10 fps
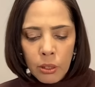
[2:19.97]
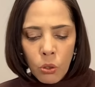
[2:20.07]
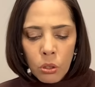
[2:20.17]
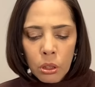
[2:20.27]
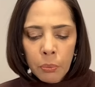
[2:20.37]

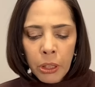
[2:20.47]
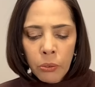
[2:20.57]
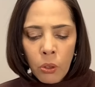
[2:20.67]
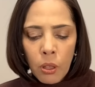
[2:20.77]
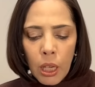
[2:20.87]
国
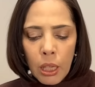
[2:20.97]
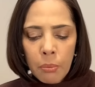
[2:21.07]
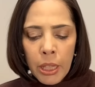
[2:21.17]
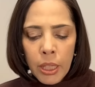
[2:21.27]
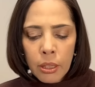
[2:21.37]
民を
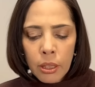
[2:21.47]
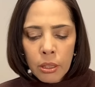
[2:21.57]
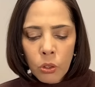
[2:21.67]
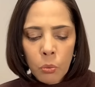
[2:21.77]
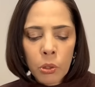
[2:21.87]
甘やか
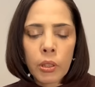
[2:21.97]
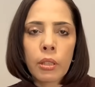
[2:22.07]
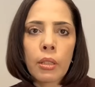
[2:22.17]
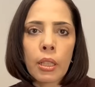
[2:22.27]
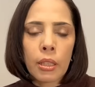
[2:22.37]
すと思ってい
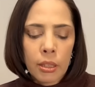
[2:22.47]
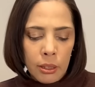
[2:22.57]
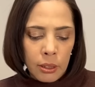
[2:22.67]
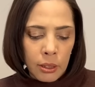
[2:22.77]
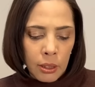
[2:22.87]
るからで
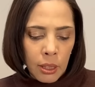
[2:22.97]
す。